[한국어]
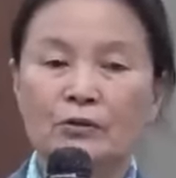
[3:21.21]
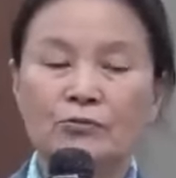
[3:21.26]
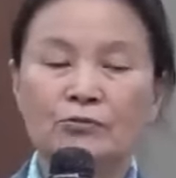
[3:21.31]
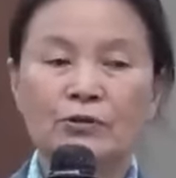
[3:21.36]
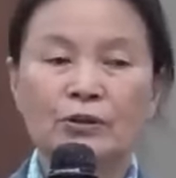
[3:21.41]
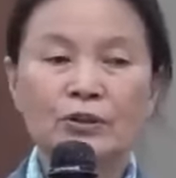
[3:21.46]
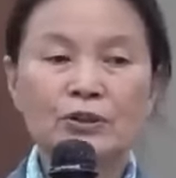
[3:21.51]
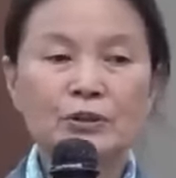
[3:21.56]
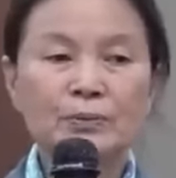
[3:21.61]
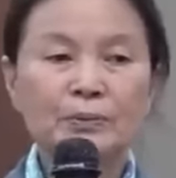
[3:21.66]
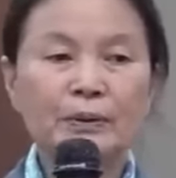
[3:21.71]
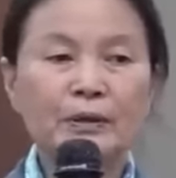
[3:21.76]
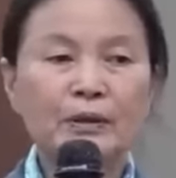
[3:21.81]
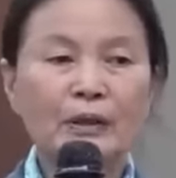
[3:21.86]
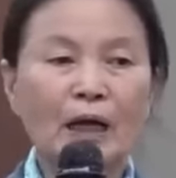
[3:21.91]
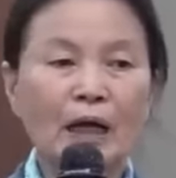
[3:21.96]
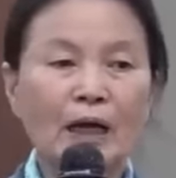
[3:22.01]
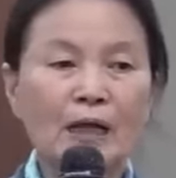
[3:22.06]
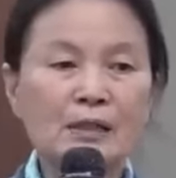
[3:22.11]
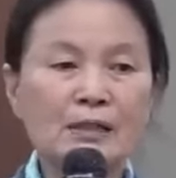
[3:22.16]
우리
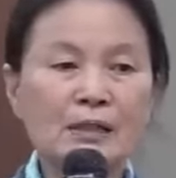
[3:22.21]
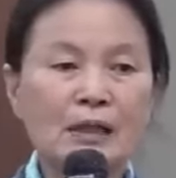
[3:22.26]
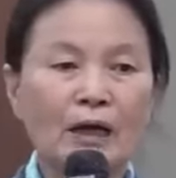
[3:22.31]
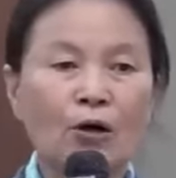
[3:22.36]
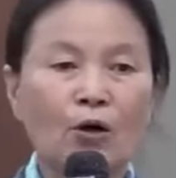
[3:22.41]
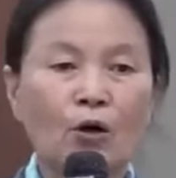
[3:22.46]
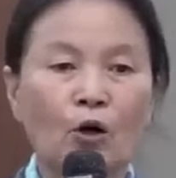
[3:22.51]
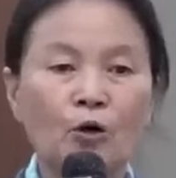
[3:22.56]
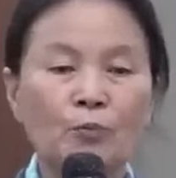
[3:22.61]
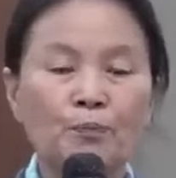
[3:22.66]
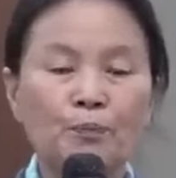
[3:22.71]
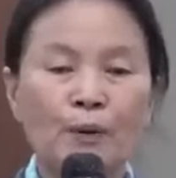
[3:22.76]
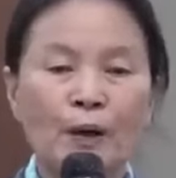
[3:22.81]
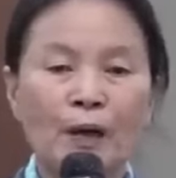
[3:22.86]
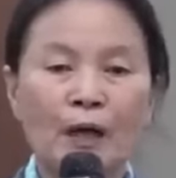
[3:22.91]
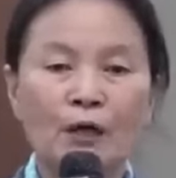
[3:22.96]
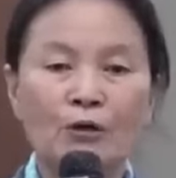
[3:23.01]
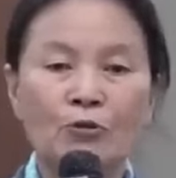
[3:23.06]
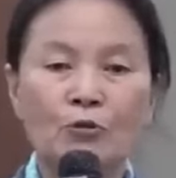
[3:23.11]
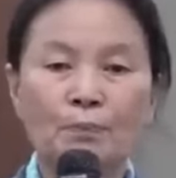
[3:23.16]
집에는 항상
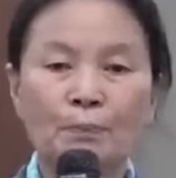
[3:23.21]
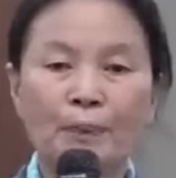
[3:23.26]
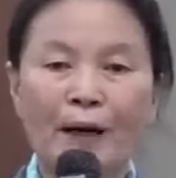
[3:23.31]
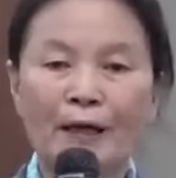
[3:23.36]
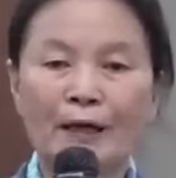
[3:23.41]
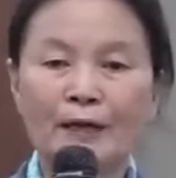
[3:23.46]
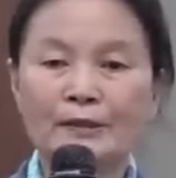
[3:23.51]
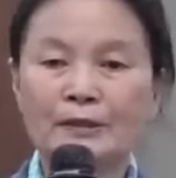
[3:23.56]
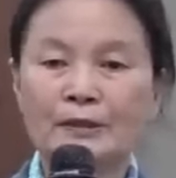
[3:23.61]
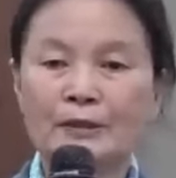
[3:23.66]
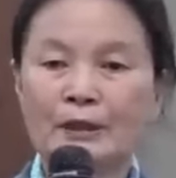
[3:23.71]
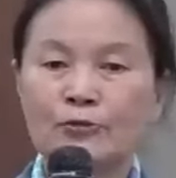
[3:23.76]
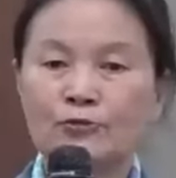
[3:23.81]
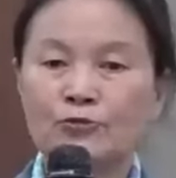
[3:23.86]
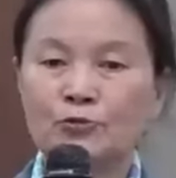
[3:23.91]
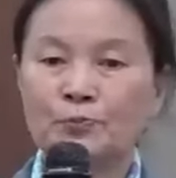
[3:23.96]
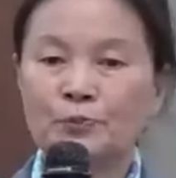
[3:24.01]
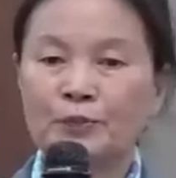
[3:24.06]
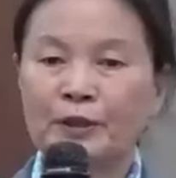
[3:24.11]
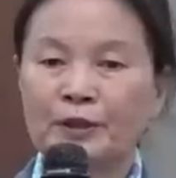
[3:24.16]
건빵하고 바카스가
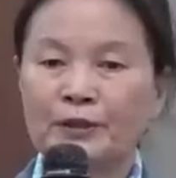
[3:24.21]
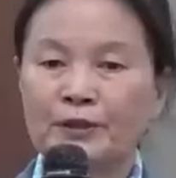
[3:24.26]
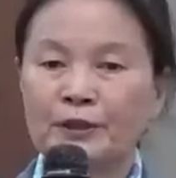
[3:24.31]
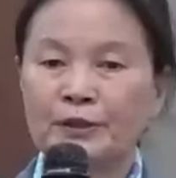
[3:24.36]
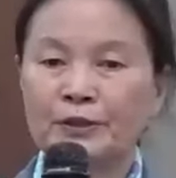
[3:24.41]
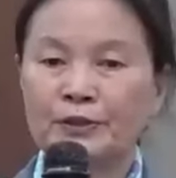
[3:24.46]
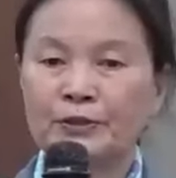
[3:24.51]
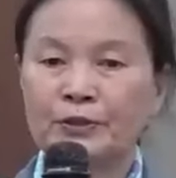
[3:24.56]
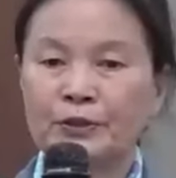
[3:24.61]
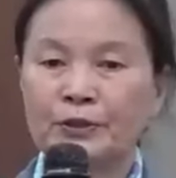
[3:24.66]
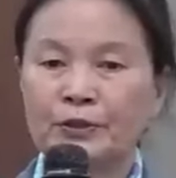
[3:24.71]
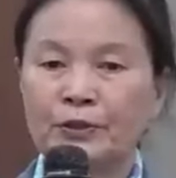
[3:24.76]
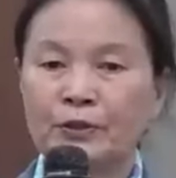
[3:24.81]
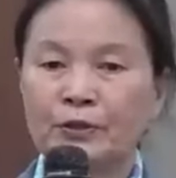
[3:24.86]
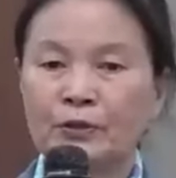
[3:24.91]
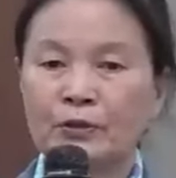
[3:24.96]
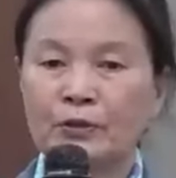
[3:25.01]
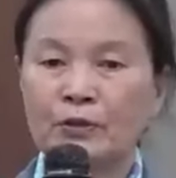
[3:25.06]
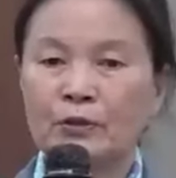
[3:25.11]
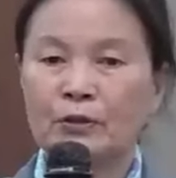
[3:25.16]
준비가 돼
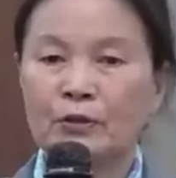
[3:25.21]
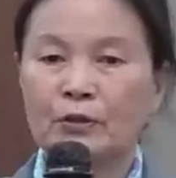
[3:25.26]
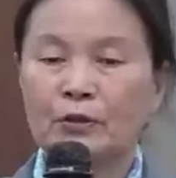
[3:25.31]
있어요.